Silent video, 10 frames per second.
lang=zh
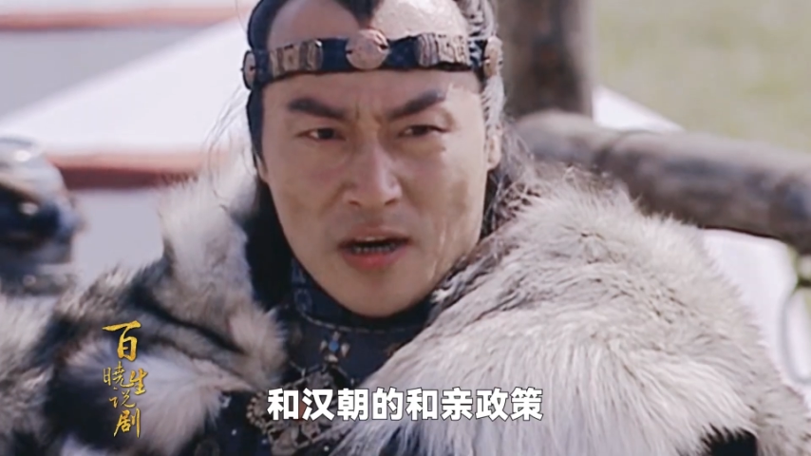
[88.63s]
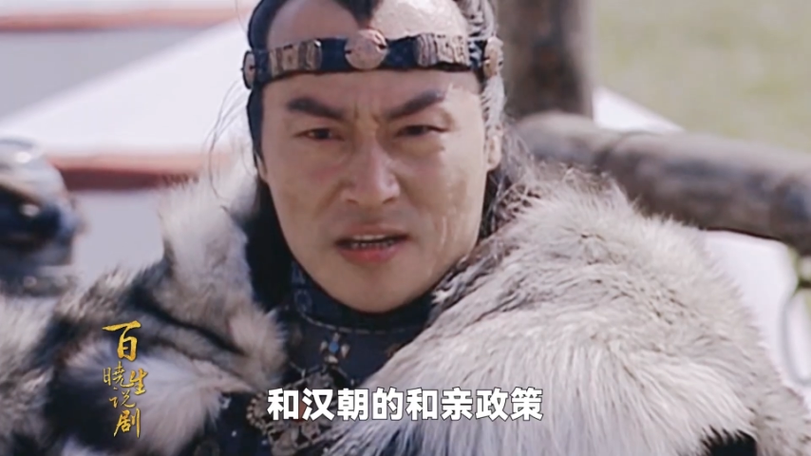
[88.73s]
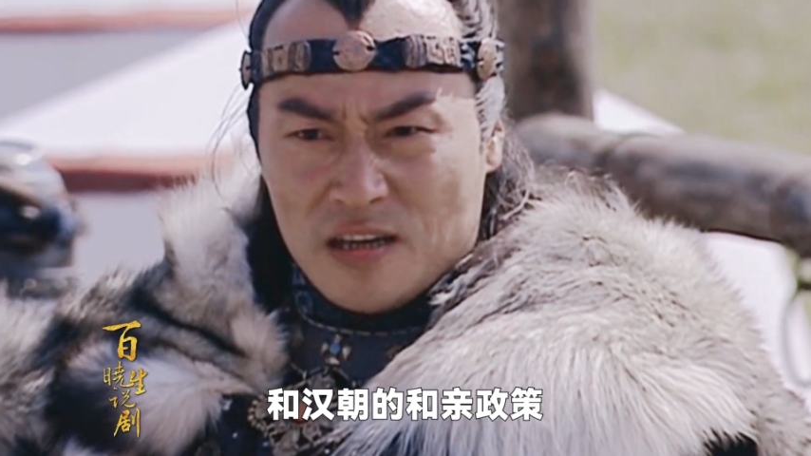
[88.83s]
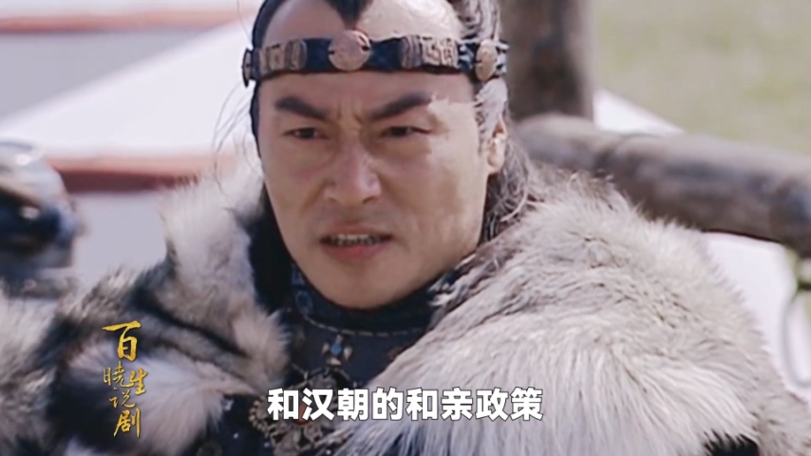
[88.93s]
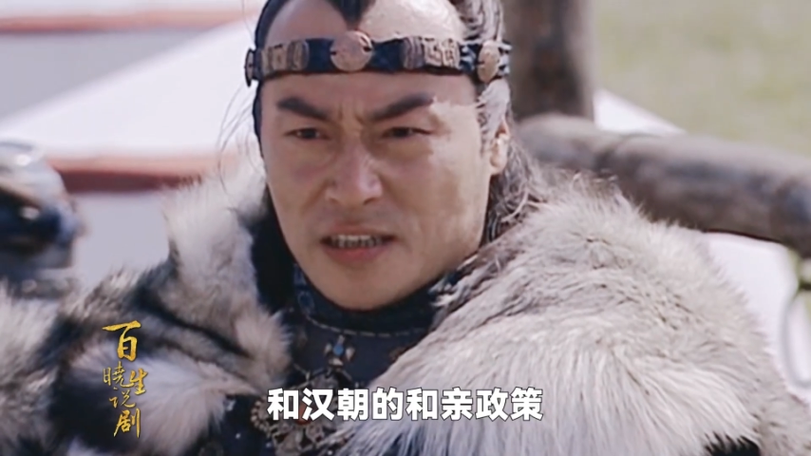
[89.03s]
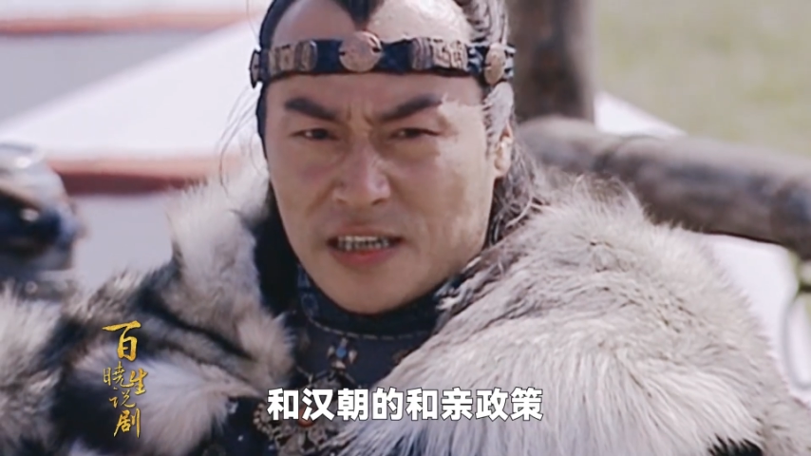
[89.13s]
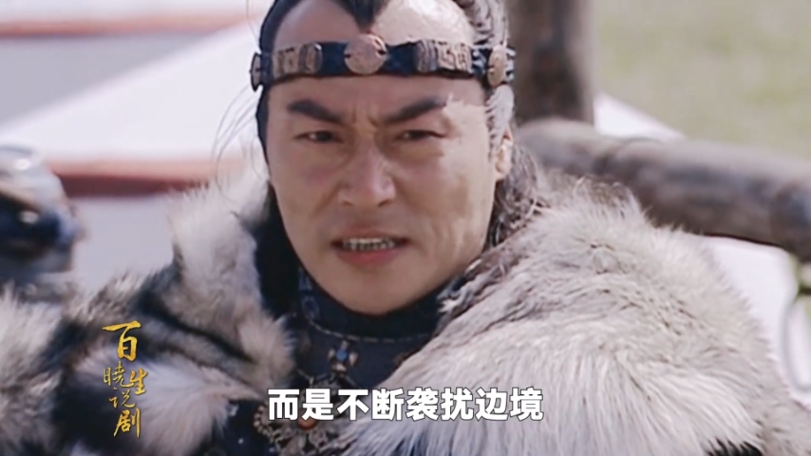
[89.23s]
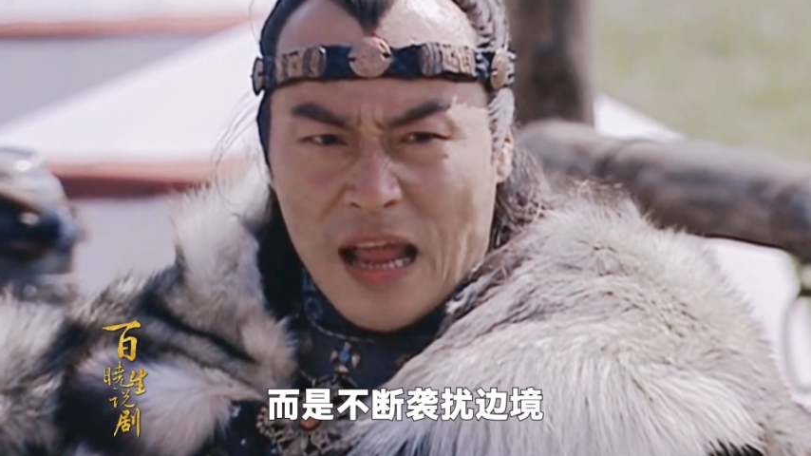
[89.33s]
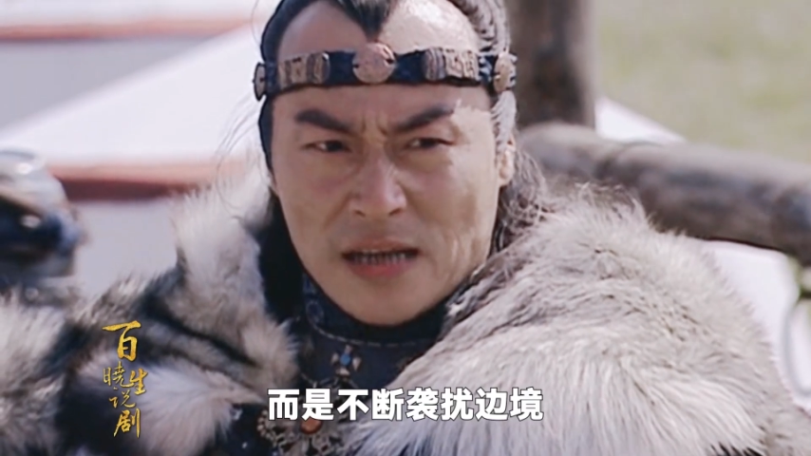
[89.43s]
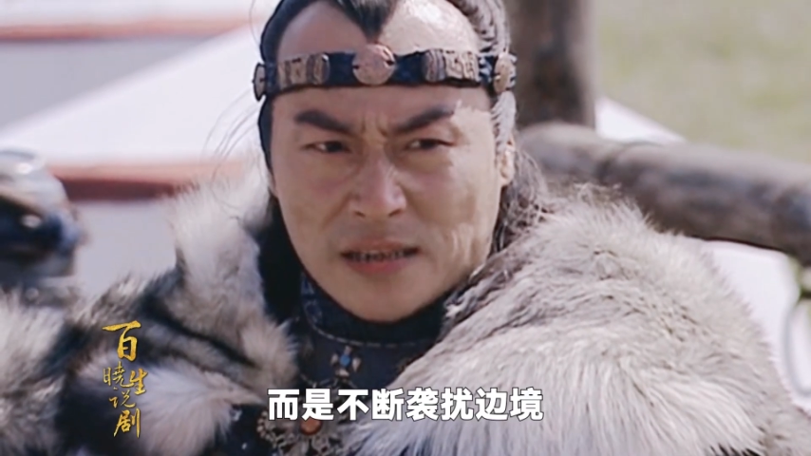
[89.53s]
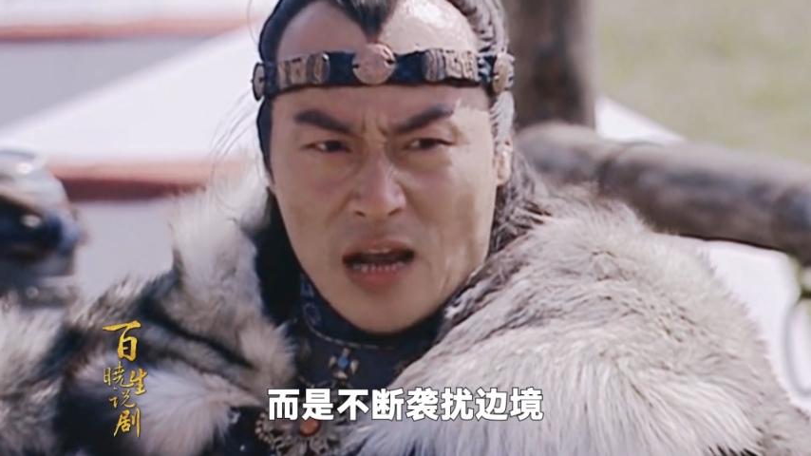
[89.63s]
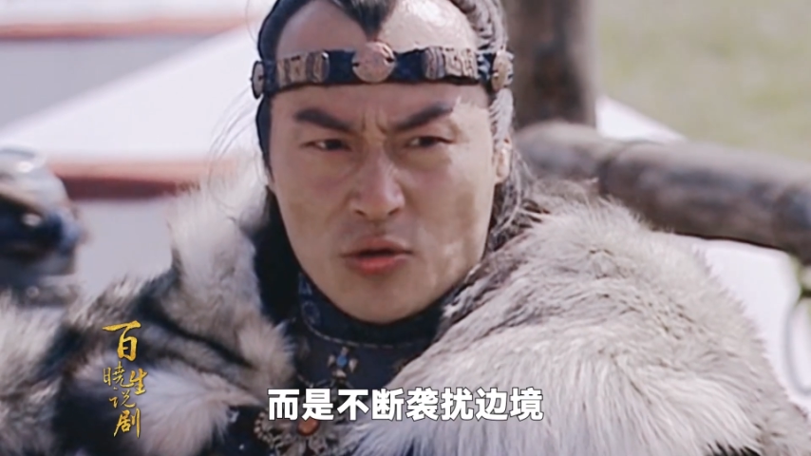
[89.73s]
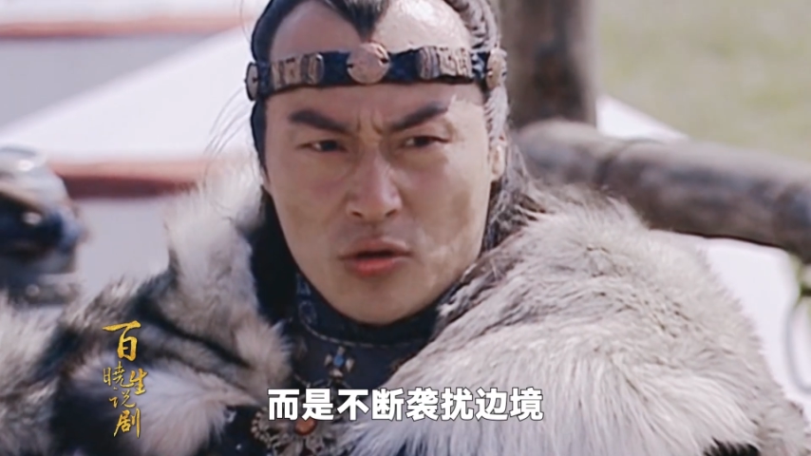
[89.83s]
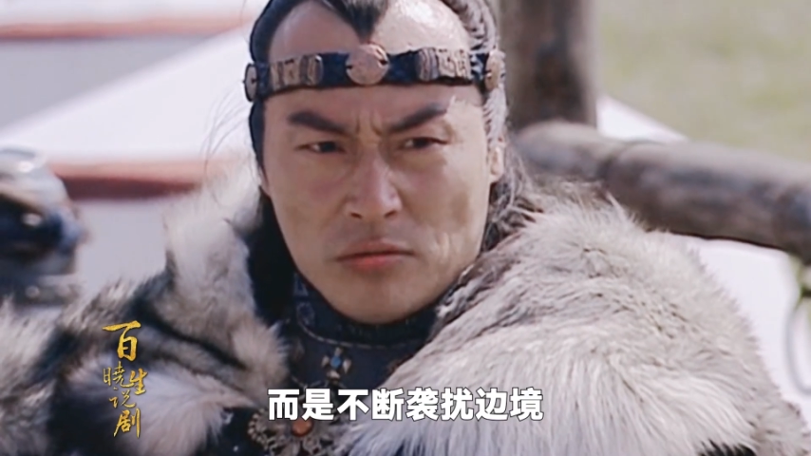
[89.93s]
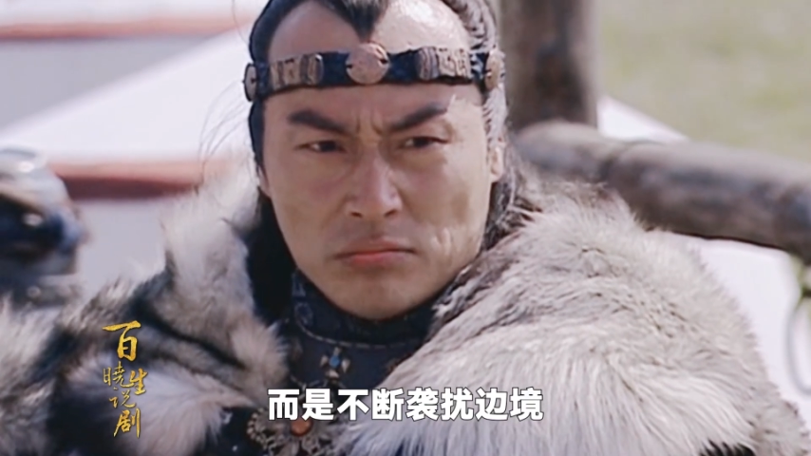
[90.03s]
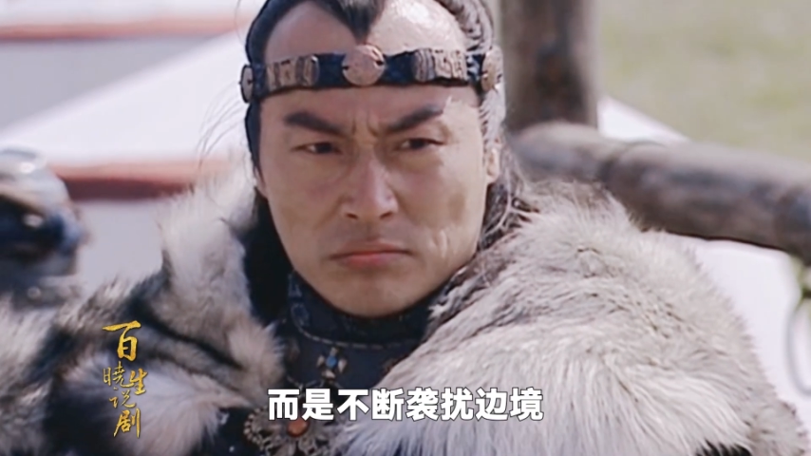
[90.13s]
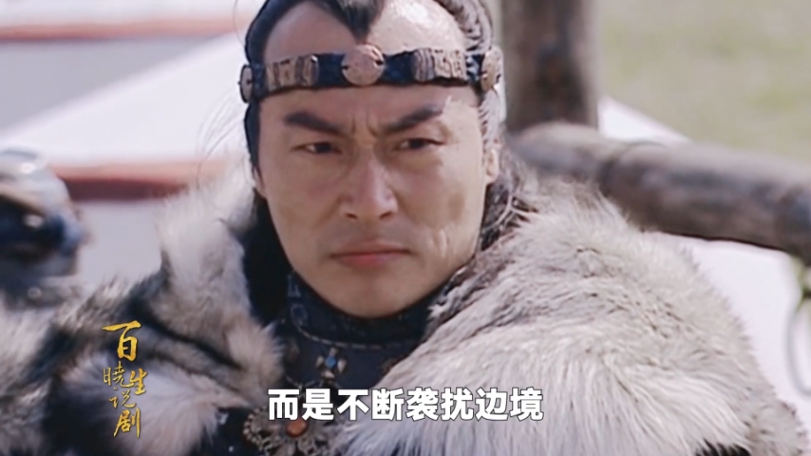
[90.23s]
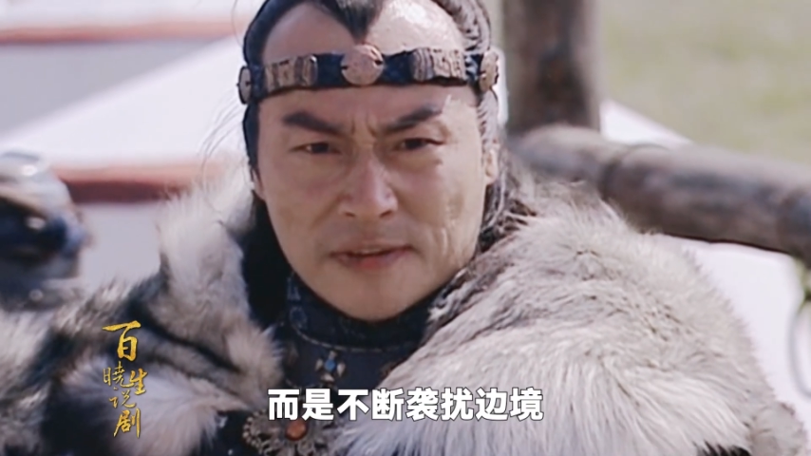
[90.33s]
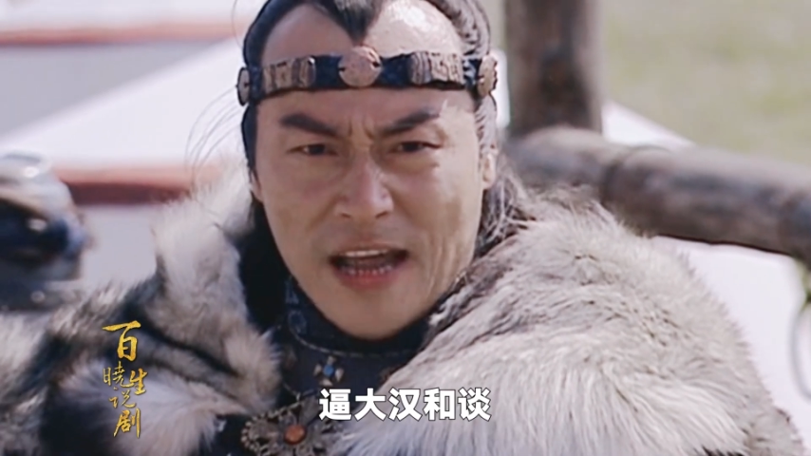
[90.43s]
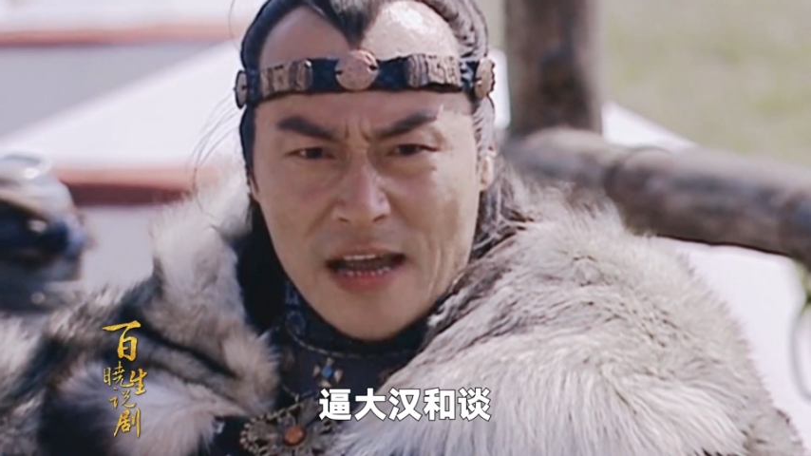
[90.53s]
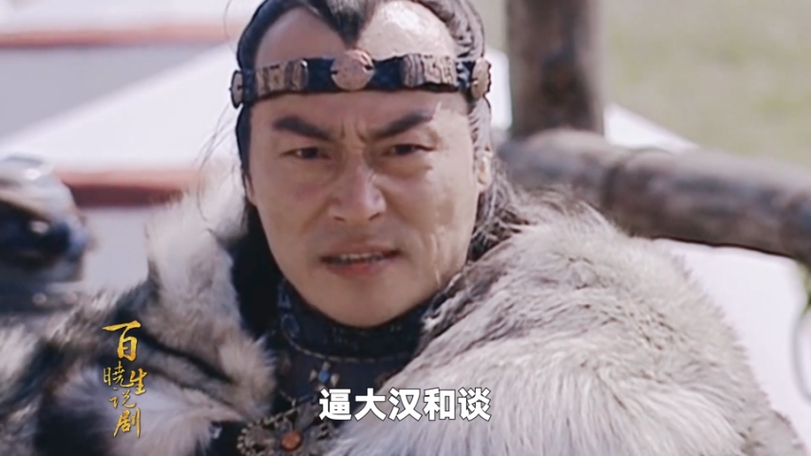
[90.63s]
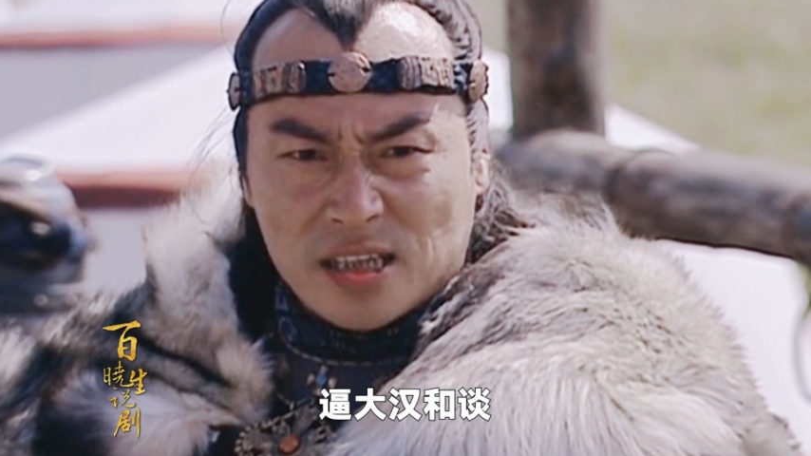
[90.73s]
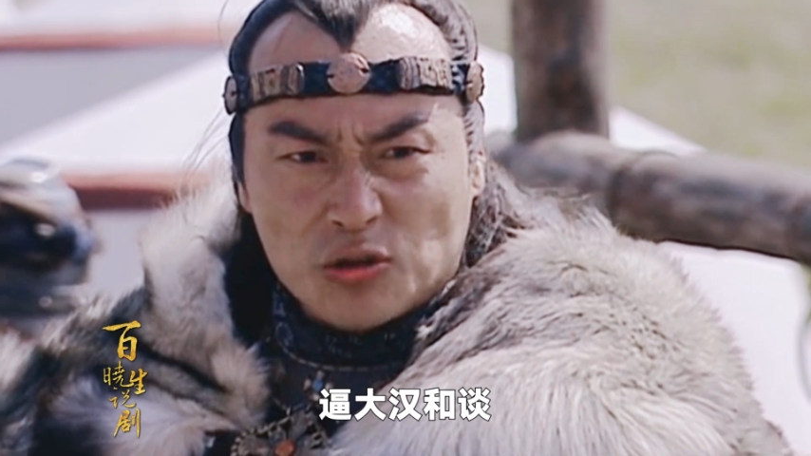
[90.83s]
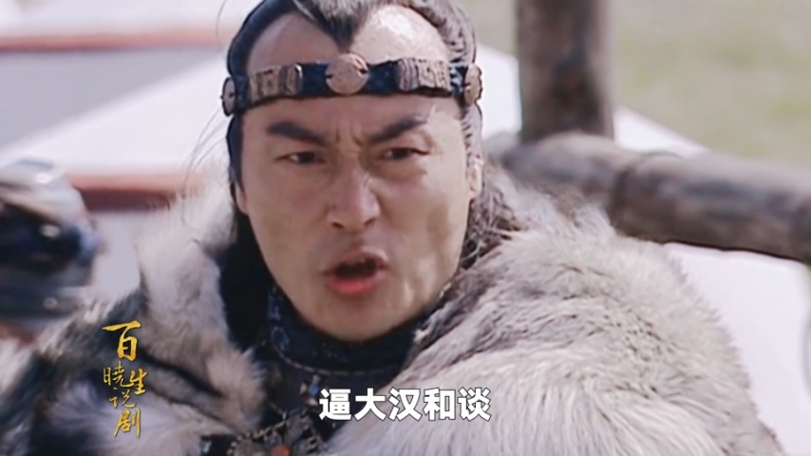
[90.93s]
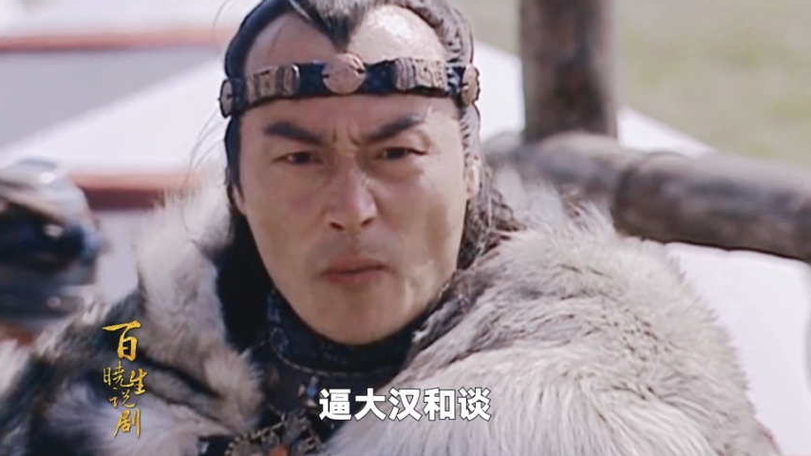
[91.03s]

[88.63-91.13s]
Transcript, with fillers: 亲政策，而是不断袭扰边境，逼大汉和